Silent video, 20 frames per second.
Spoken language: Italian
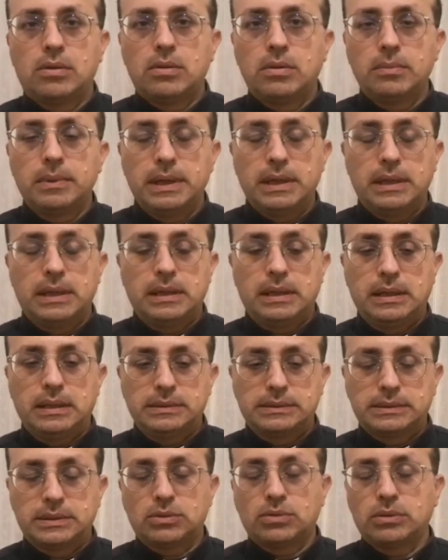Come
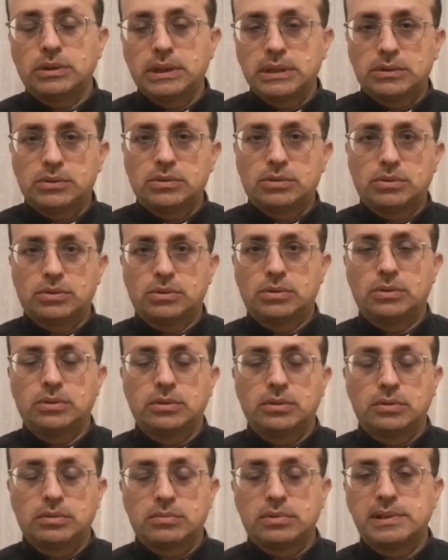è stato
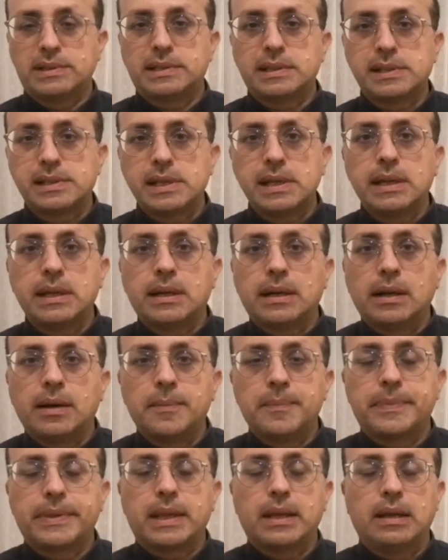detto questa
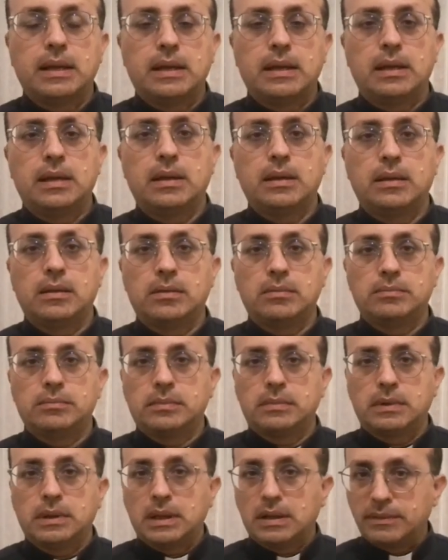sera, eh,
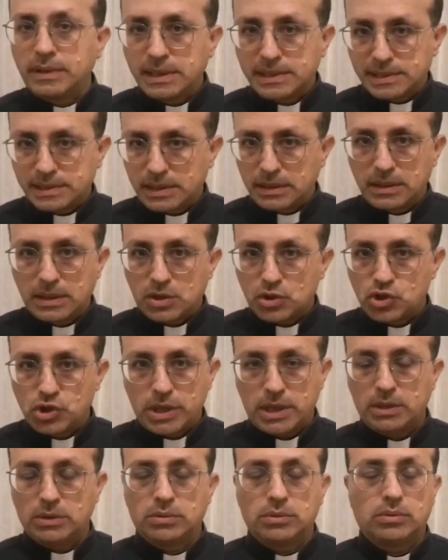la veste
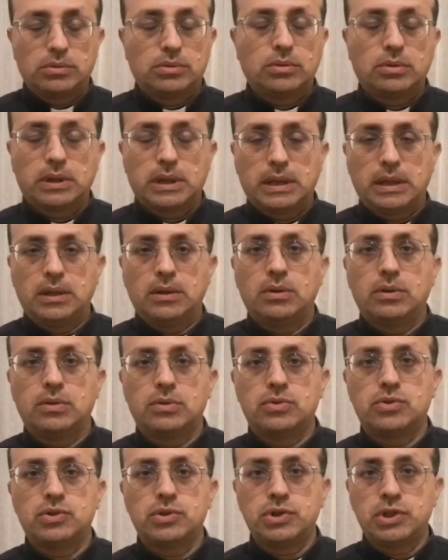d'argento che
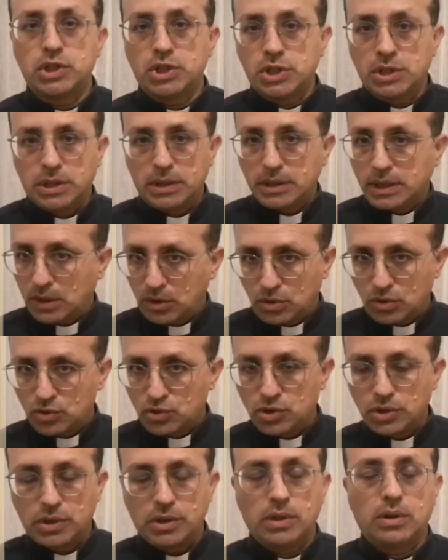oggi, da
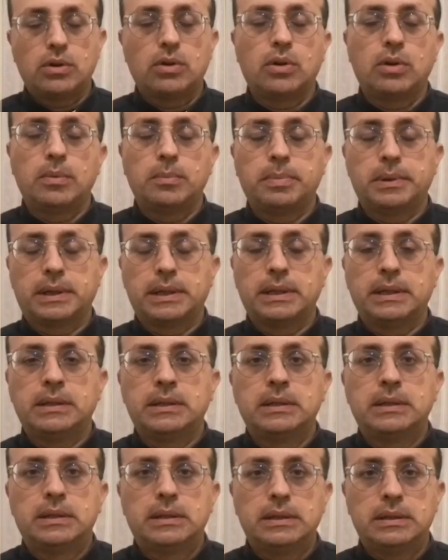oggi
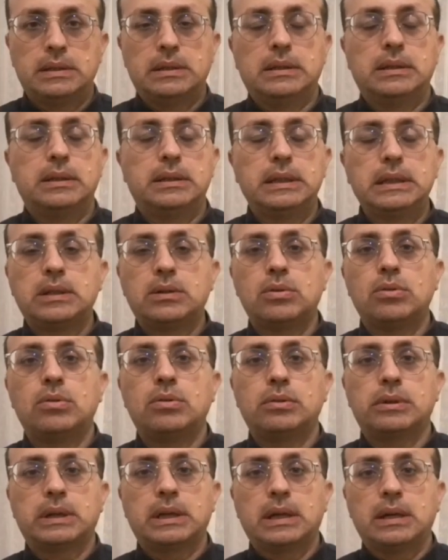ricopre eh,
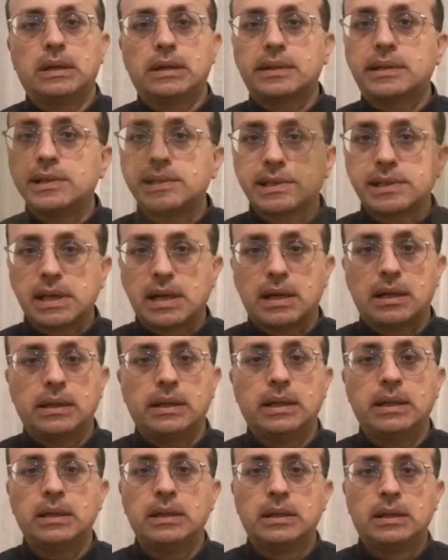l'icona
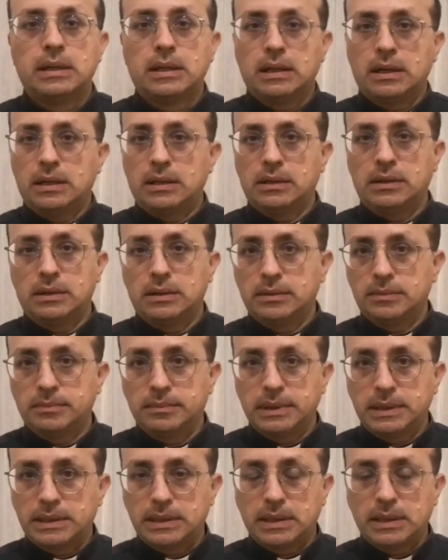risale a
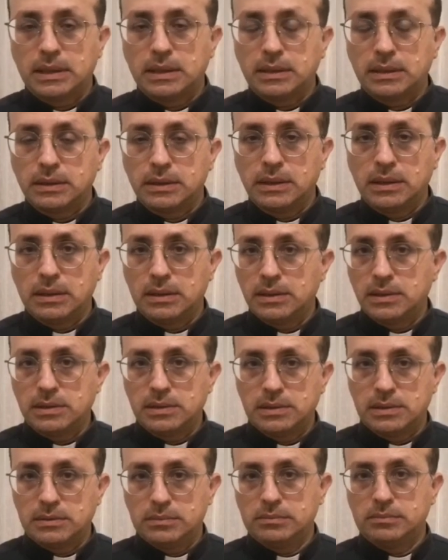metà
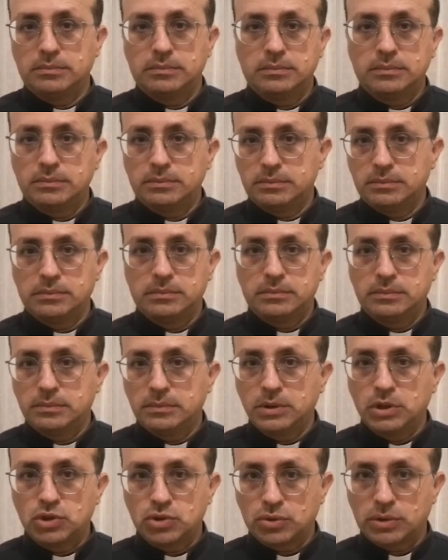del
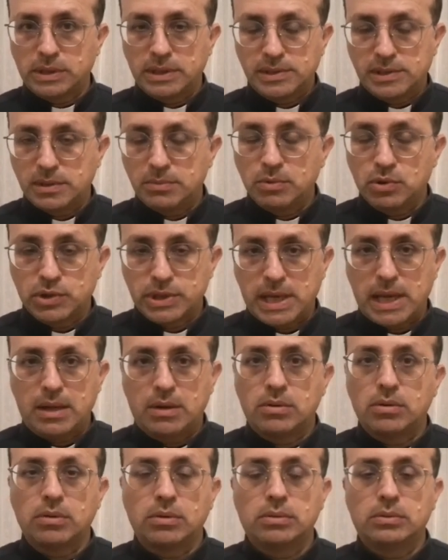XVIII
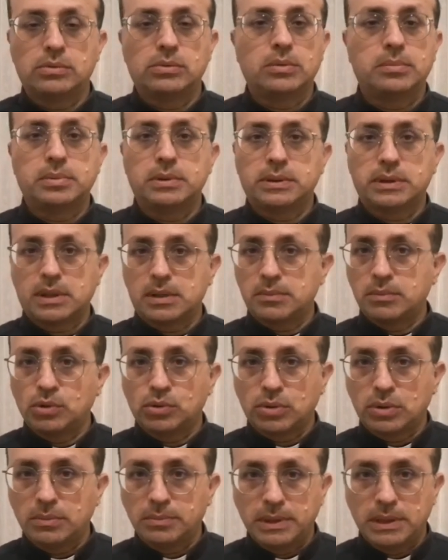secolo. Dopo il
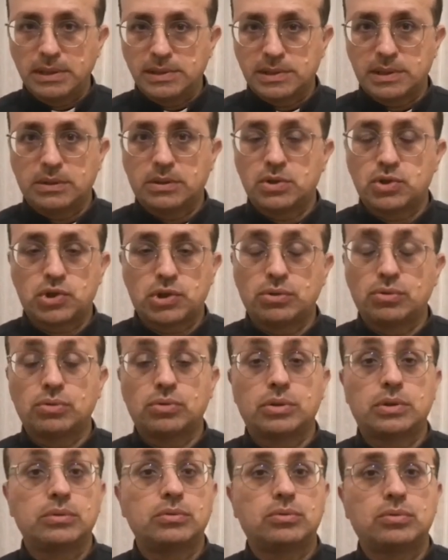terremoto del
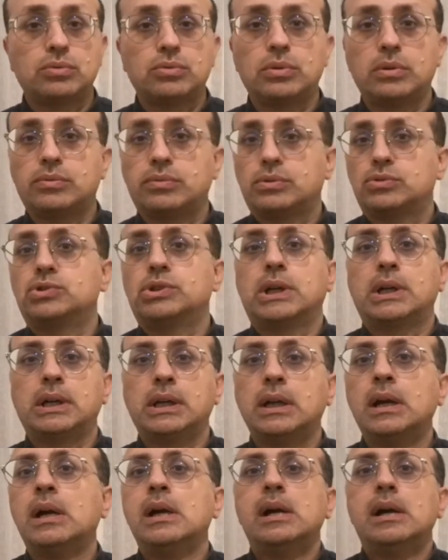1731 i
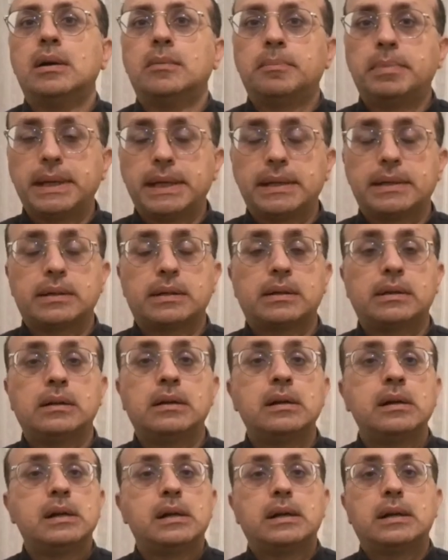forgiani
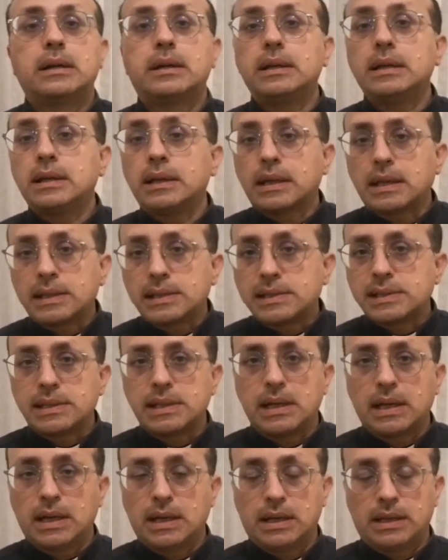per
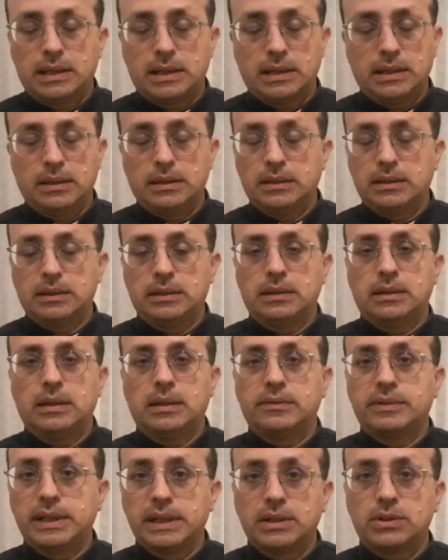ringraziare eh,
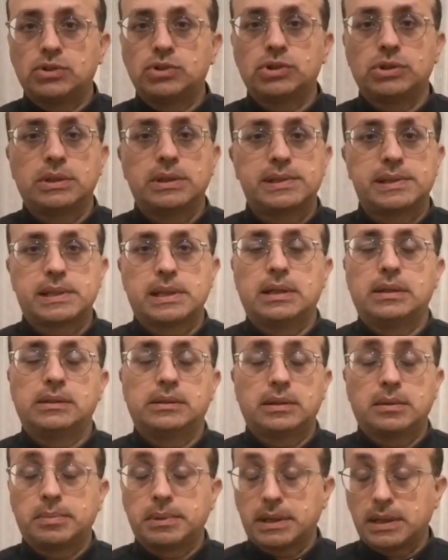la Vergine
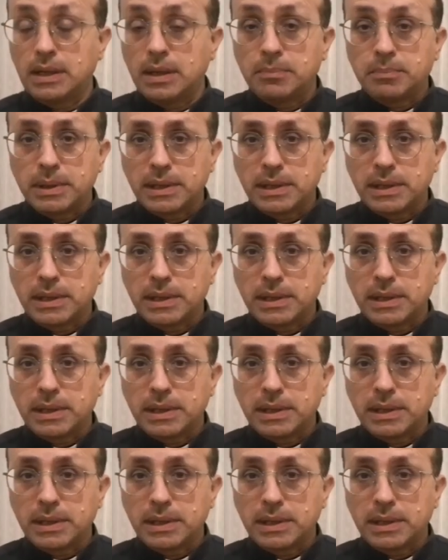Santa per le